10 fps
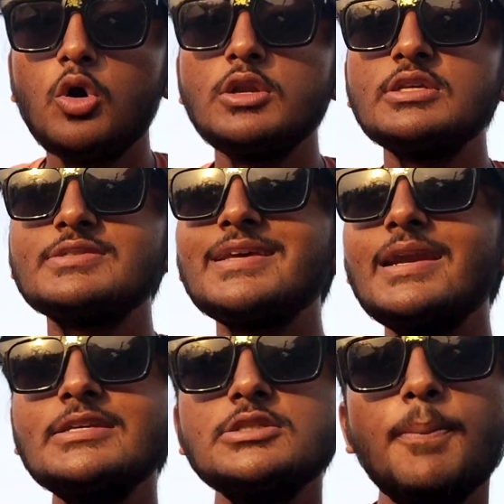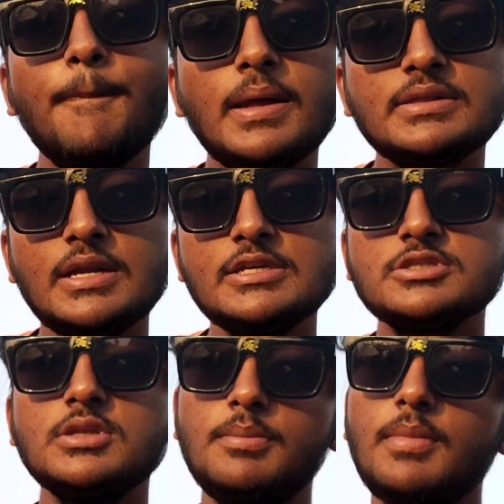और ये चालीस से
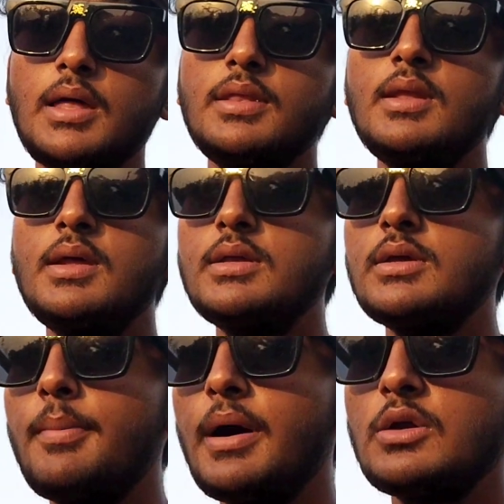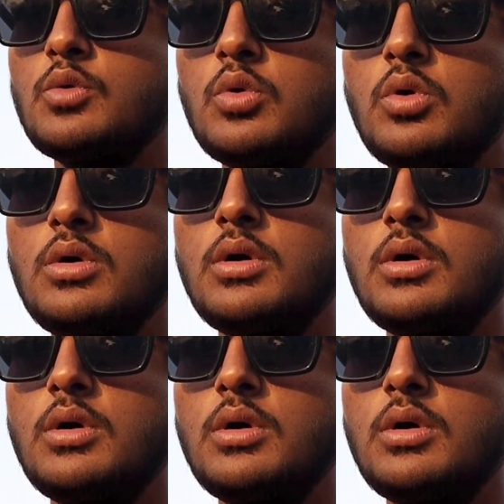पैंतालीस दिन बाद हमारे को